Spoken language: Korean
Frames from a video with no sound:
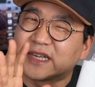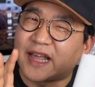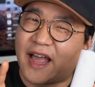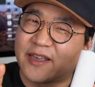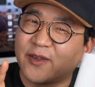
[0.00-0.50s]

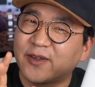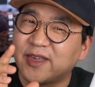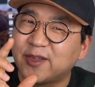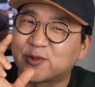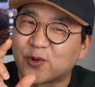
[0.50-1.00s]

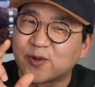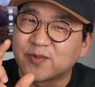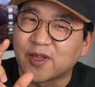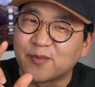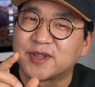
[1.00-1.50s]
가격이
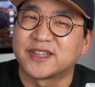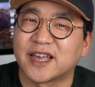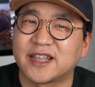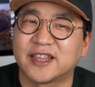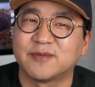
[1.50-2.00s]
조금 더
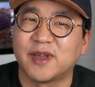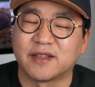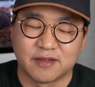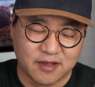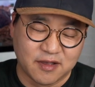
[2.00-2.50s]
비싸긴
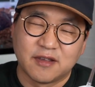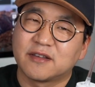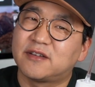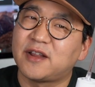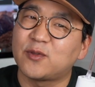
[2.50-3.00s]
하지만
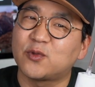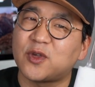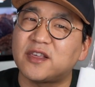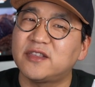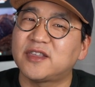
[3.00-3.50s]
그래도
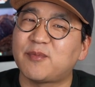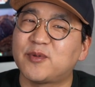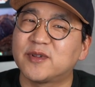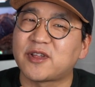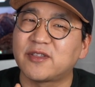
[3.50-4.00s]
최신
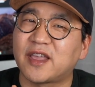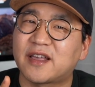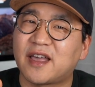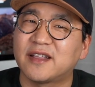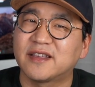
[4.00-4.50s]
제품을
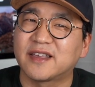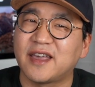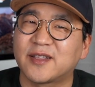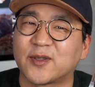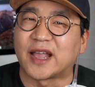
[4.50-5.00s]
선택하는
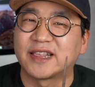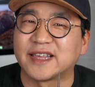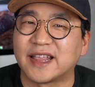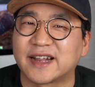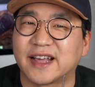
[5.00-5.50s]
게
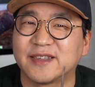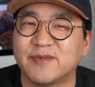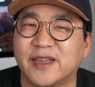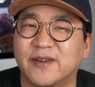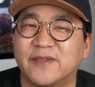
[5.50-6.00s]
낫지 않을까
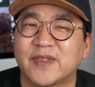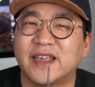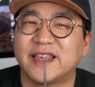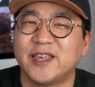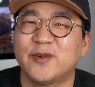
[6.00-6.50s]
싶네요.
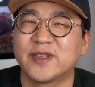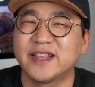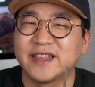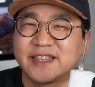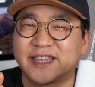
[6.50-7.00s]

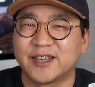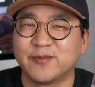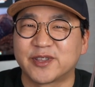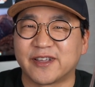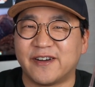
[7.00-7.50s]
이유는
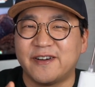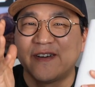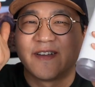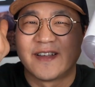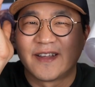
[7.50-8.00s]

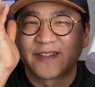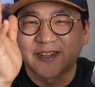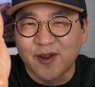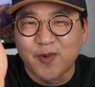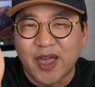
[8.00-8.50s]
지금부터
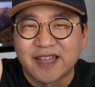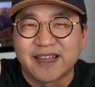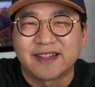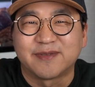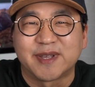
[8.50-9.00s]
설명해
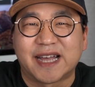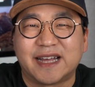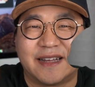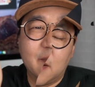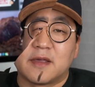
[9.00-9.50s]
드리겠습니다.